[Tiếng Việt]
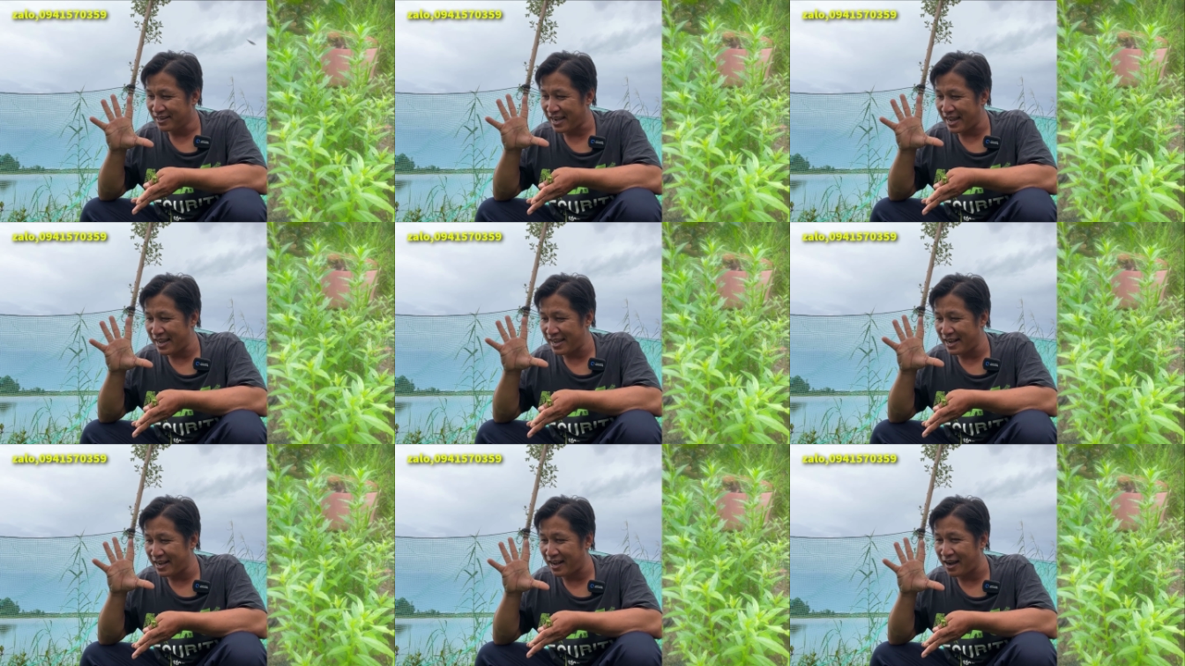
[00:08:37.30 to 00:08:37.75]

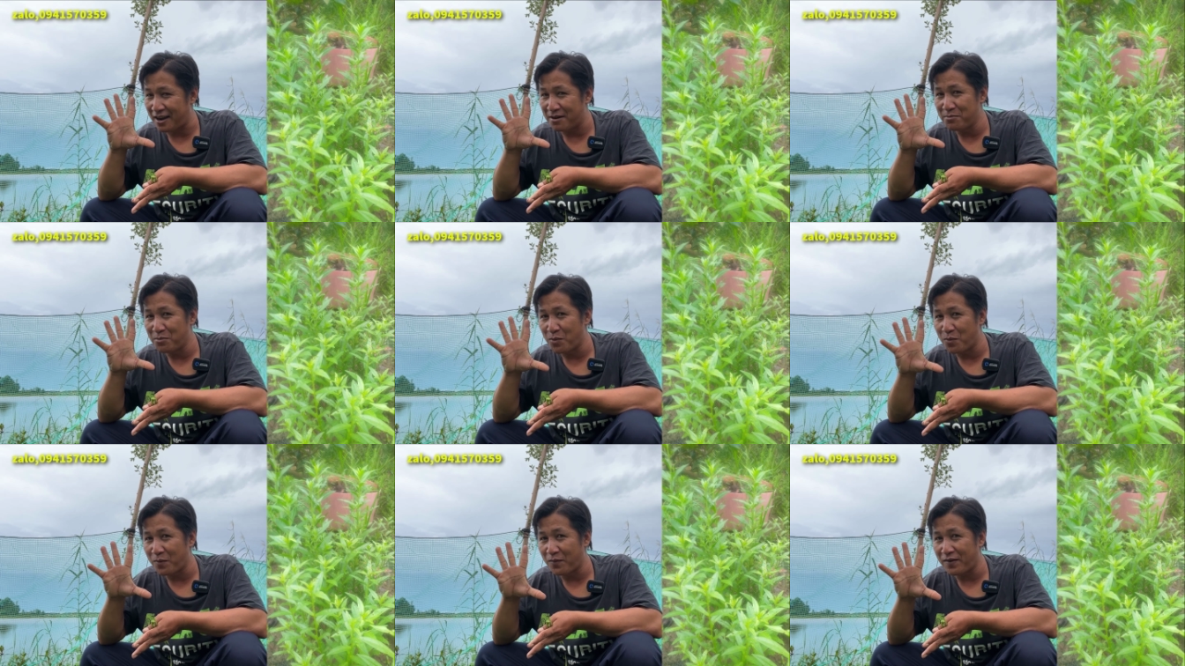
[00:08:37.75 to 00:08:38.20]
cây
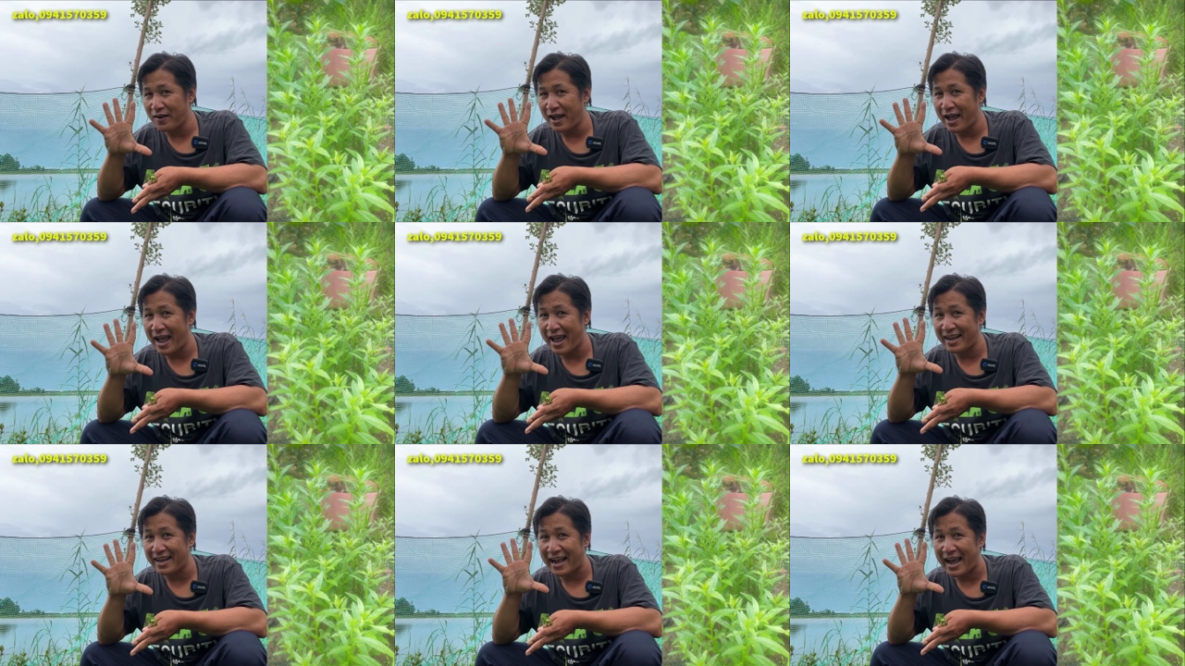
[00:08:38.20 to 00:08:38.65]
cỡ một
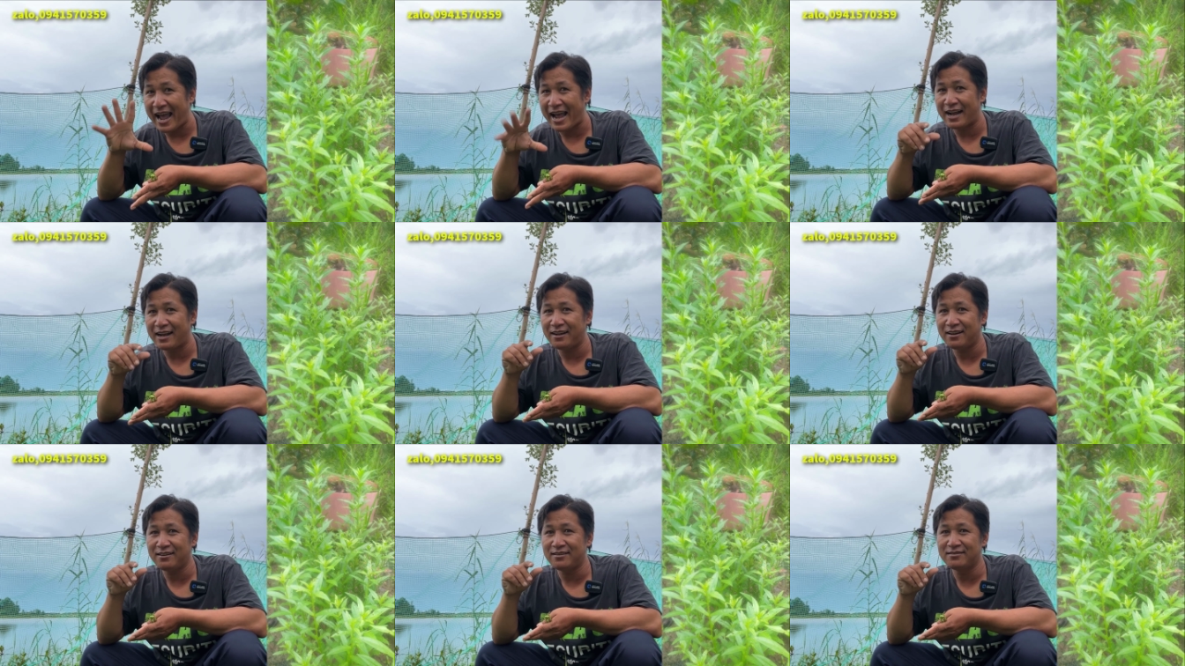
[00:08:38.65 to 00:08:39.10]
hai
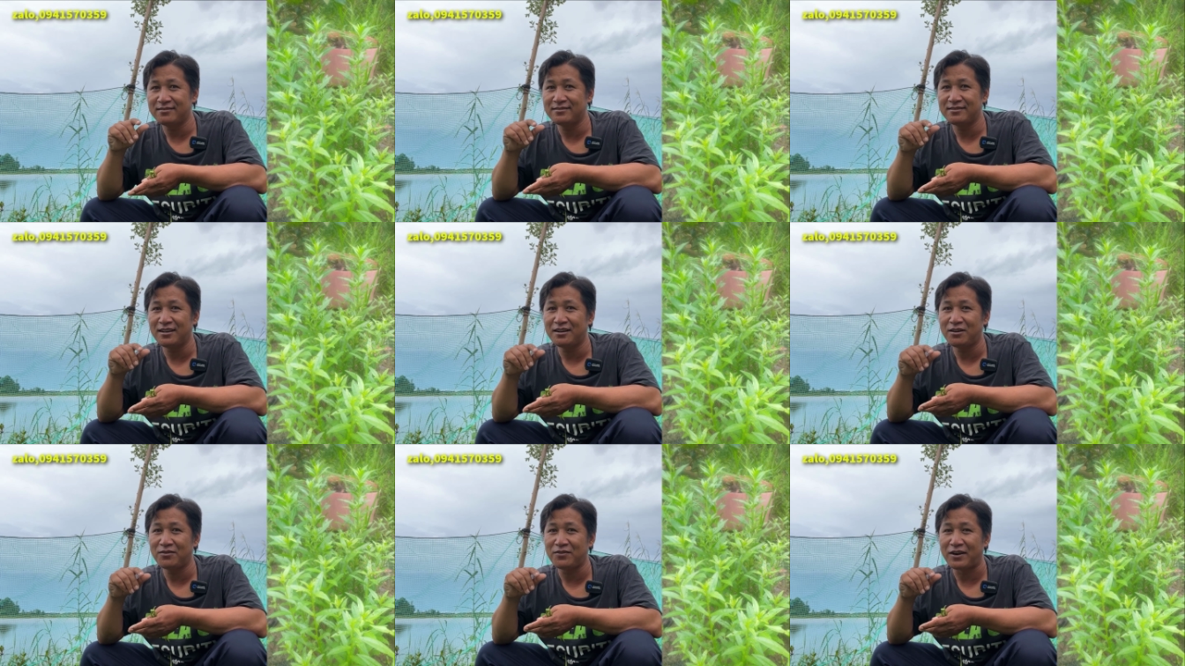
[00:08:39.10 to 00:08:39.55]
gan á
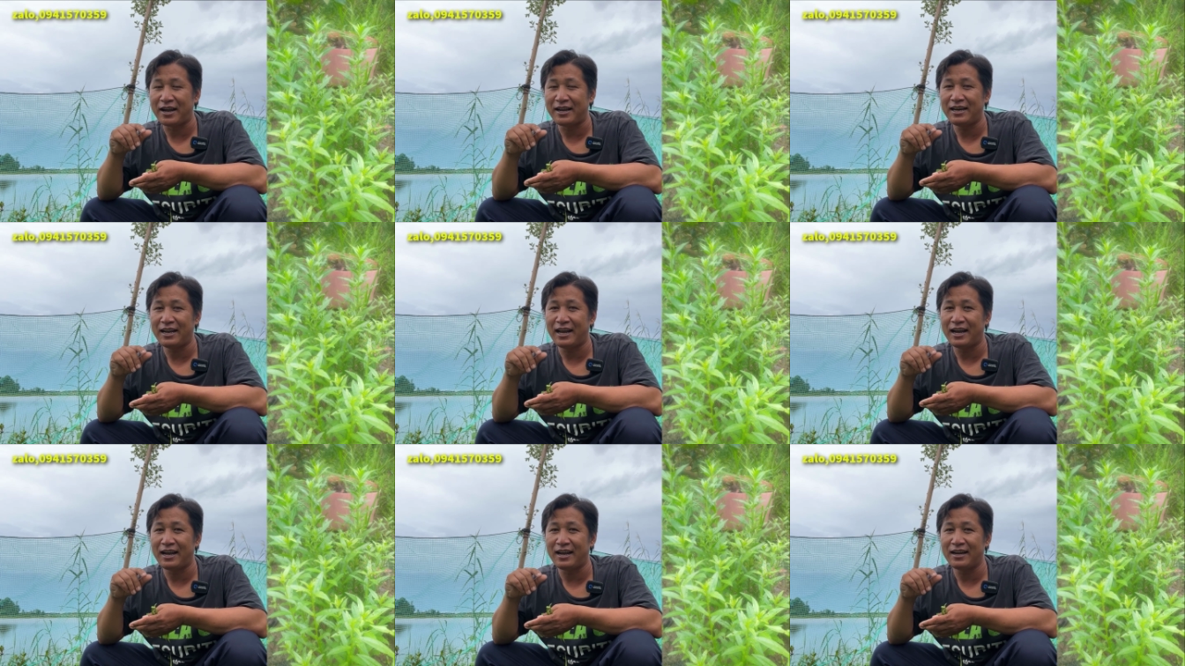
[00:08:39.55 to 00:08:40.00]
chứ không
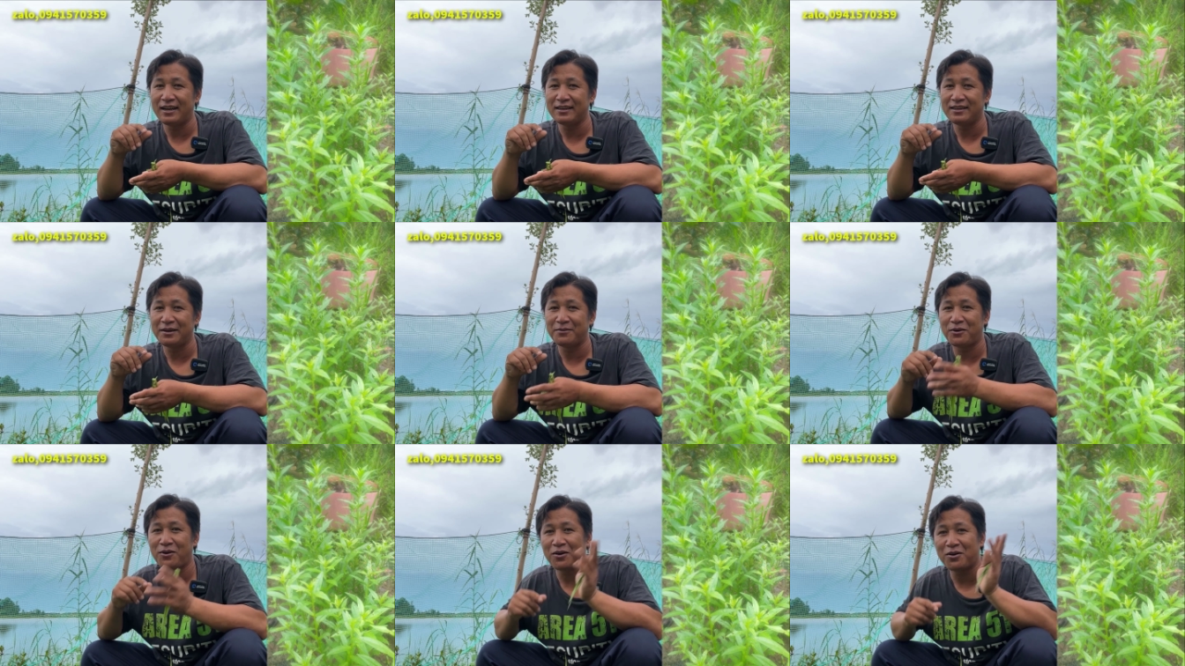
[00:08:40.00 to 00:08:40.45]
phải là
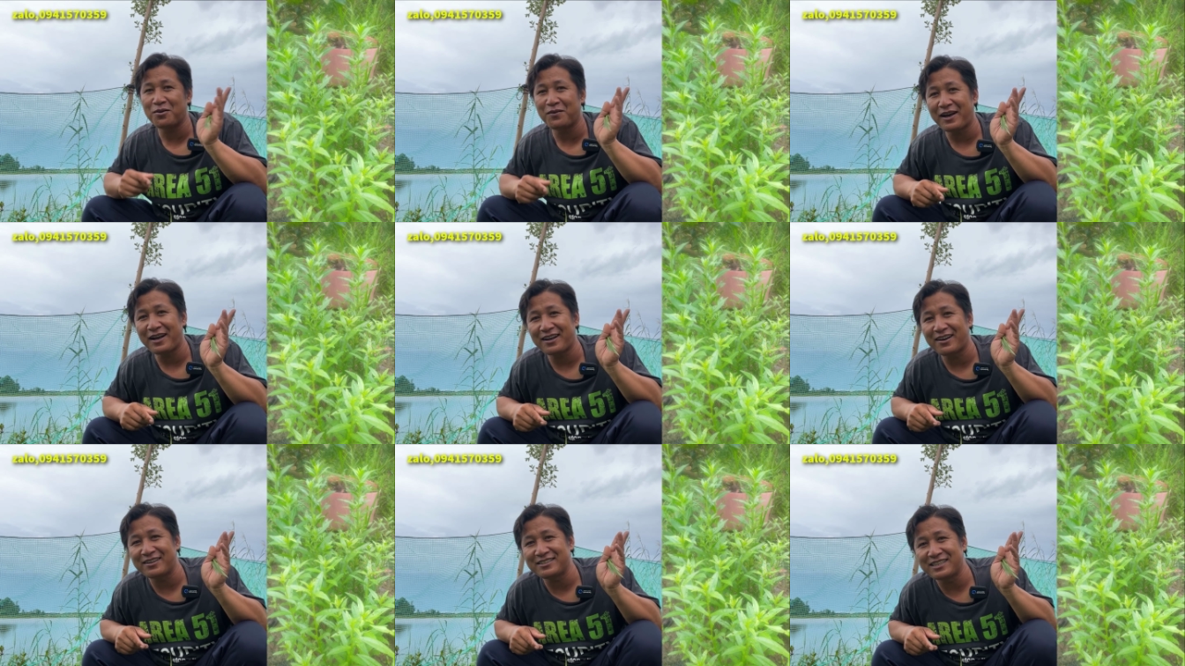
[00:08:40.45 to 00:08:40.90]
là bà con có
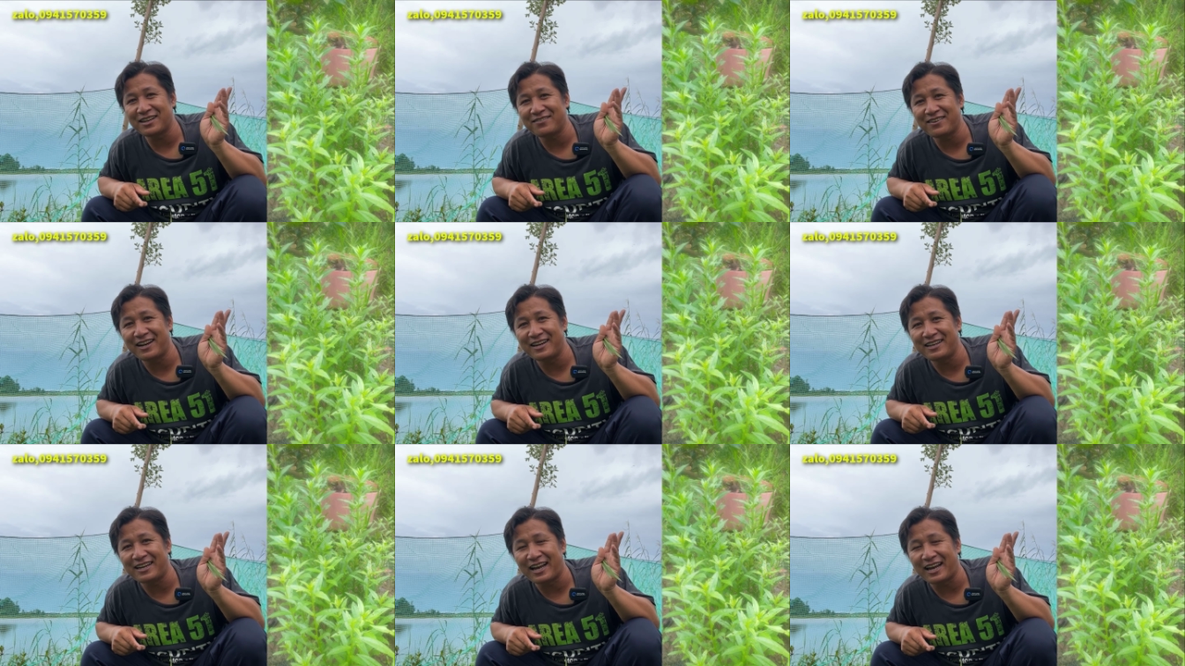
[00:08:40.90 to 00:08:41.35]
bắt cái xem
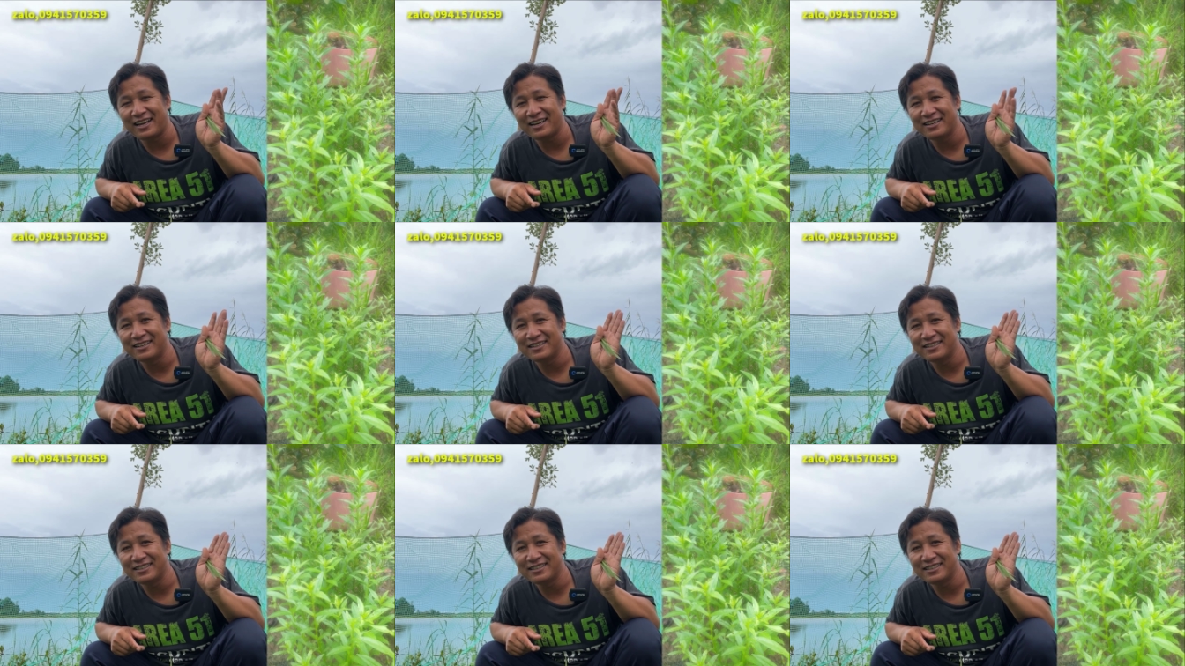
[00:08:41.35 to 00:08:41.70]
hình nè